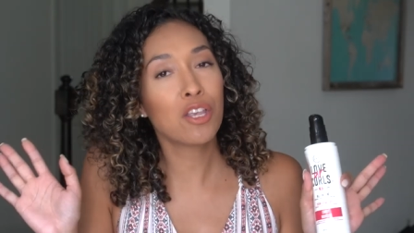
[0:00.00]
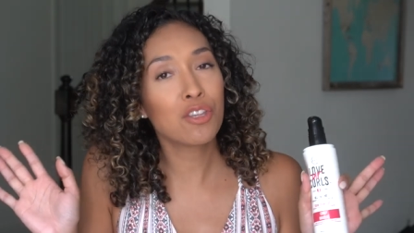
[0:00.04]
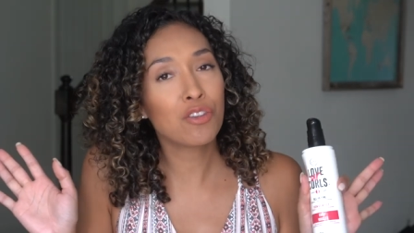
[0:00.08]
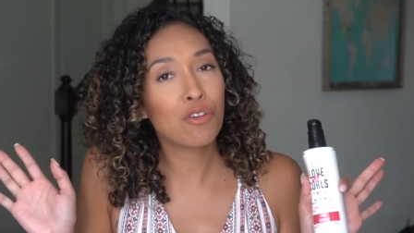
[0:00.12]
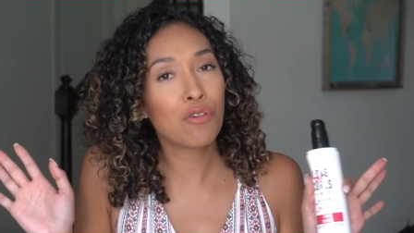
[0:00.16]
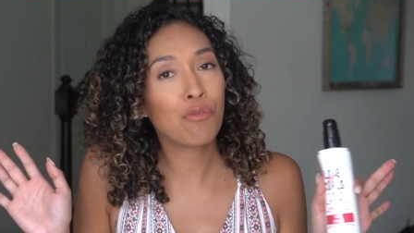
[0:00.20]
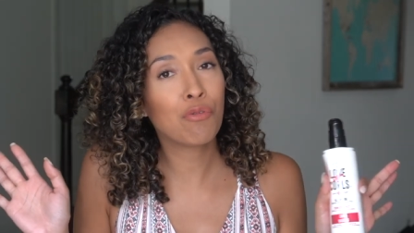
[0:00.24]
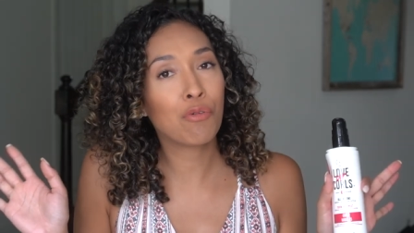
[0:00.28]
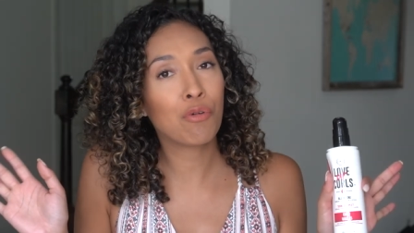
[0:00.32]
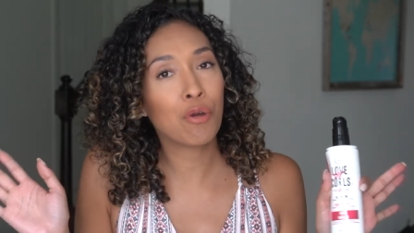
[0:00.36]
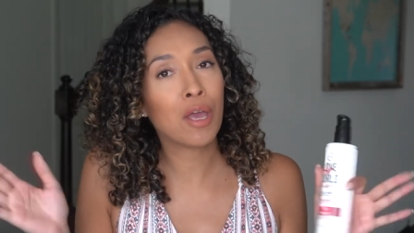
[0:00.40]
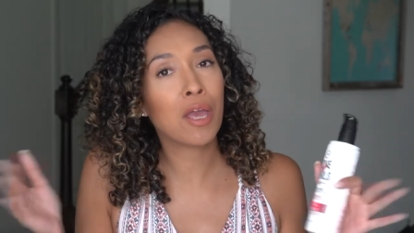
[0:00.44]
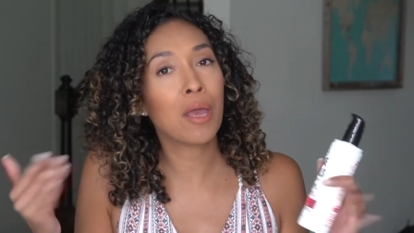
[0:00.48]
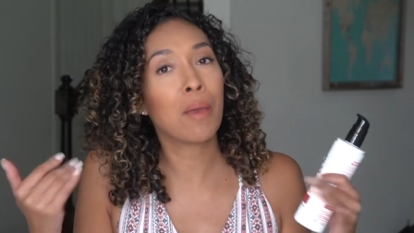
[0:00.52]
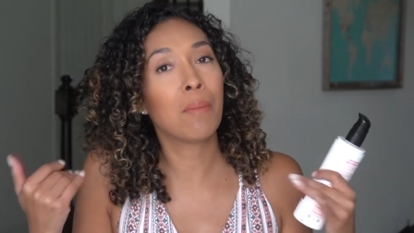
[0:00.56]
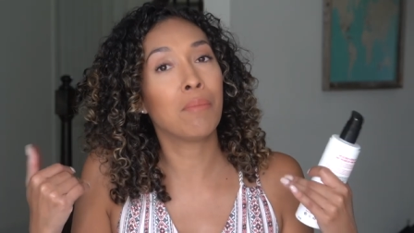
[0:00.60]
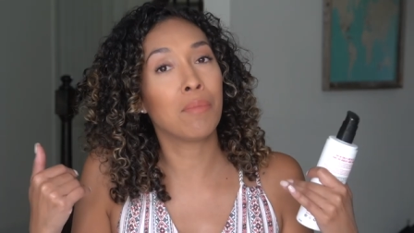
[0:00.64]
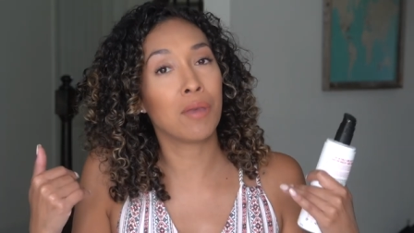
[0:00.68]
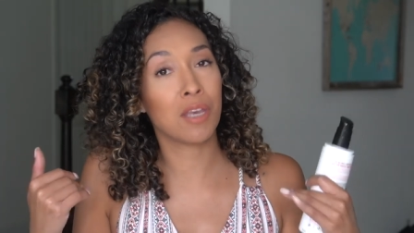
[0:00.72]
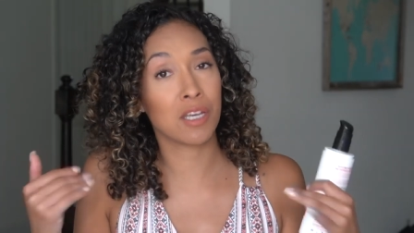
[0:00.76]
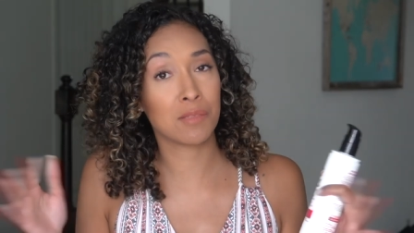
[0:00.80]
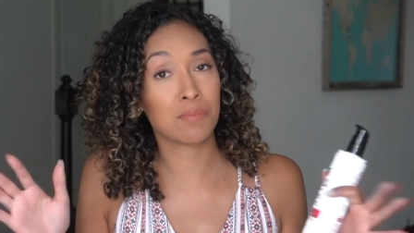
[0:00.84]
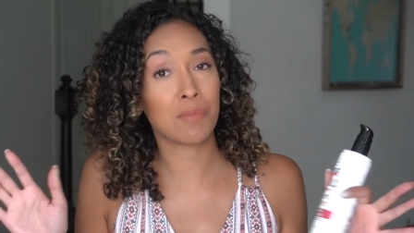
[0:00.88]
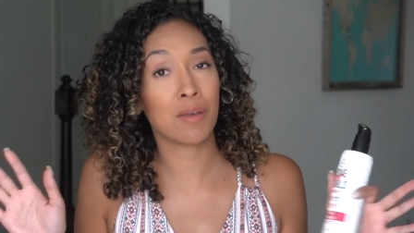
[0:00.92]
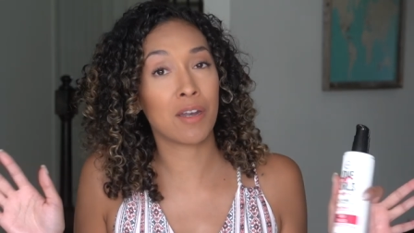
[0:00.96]
Eso fue
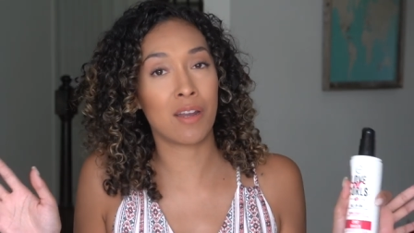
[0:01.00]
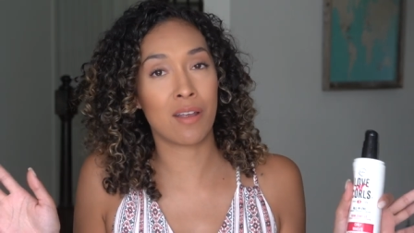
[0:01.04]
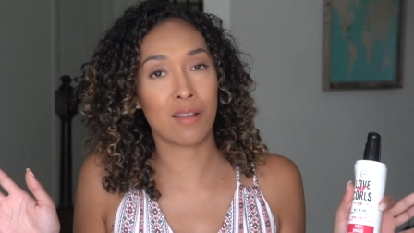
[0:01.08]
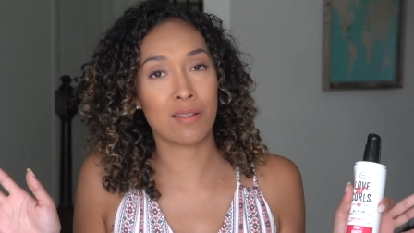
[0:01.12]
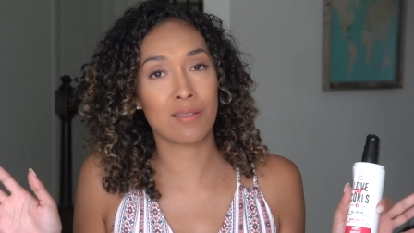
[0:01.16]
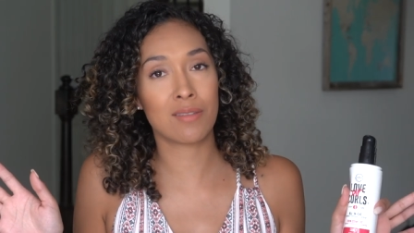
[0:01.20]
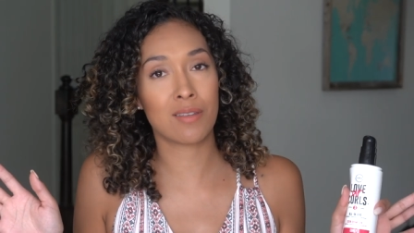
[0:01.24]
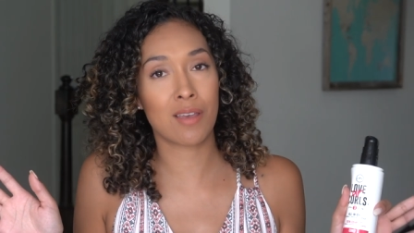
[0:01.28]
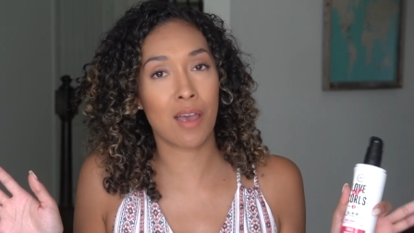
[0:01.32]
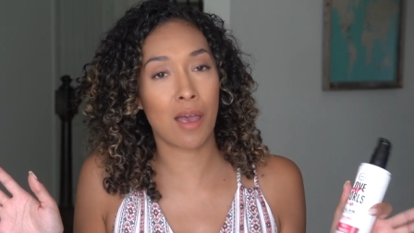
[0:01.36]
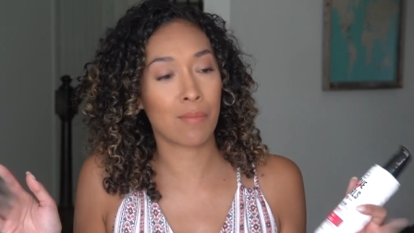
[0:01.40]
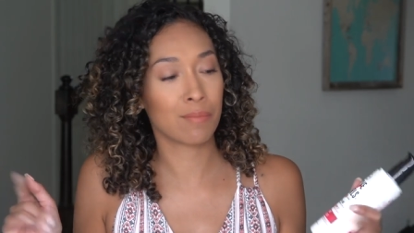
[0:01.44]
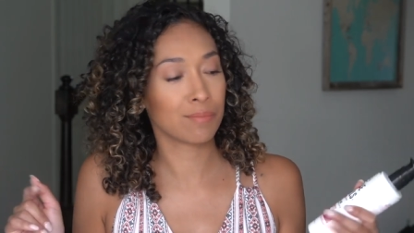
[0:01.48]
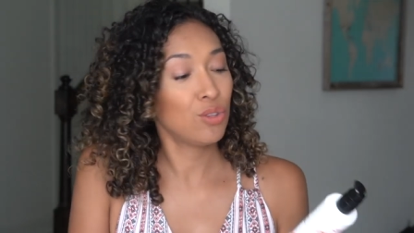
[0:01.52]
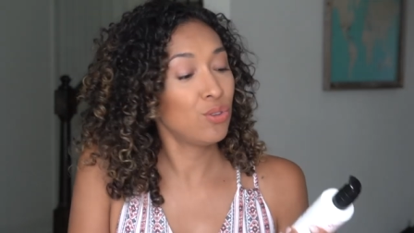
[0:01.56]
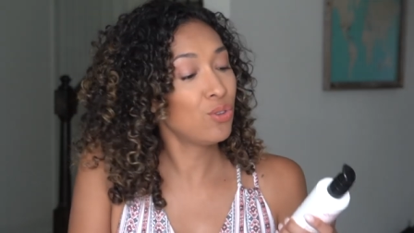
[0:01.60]
mi experiencia.